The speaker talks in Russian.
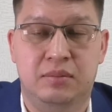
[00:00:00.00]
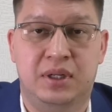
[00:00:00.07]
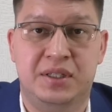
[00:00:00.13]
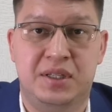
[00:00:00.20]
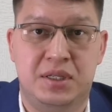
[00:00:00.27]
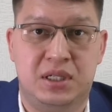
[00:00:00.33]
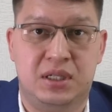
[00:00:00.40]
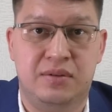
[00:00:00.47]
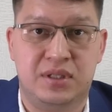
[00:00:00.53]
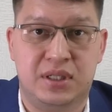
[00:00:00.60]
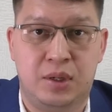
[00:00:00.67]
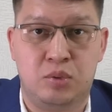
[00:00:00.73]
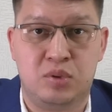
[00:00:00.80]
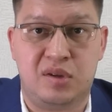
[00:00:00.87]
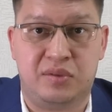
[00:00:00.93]
Российского
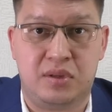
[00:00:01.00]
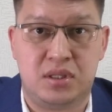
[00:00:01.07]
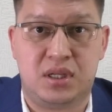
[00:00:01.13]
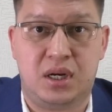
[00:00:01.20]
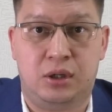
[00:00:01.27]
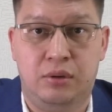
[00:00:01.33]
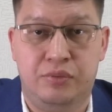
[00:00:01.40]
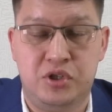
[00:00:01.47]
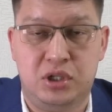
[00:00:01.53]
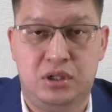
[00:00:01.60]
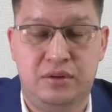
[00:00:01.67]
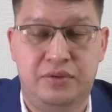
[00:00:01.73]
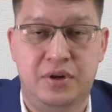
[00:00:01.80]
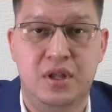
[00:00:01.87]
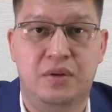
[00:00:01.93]
союза
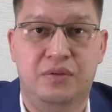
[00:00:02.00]
автостраховщиков,